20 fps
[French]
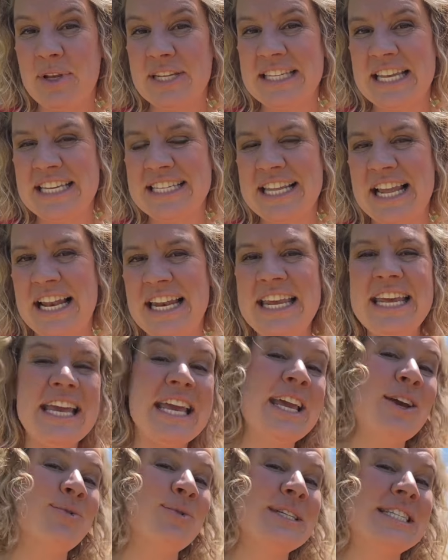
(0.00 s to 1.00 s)
de s'installer
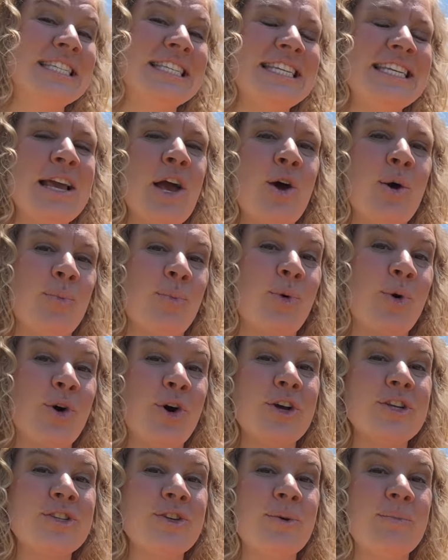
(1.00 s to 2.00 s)
et aussi pour
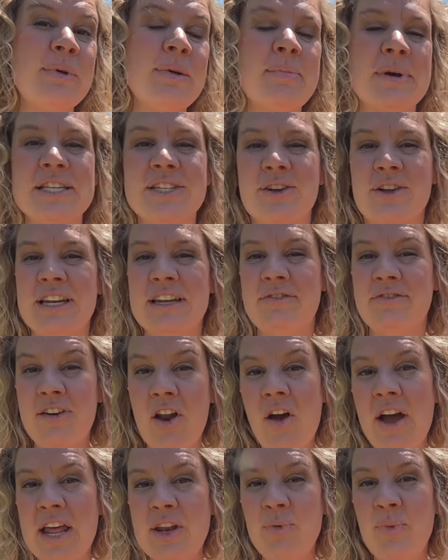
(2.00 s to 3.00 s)
ressemer parce que les
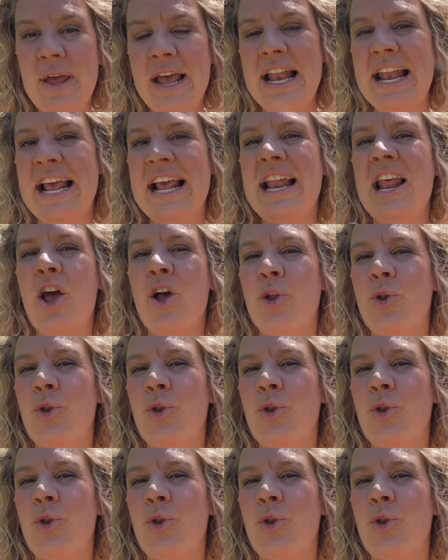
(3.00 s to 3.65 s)
fleurs annuelles, elles,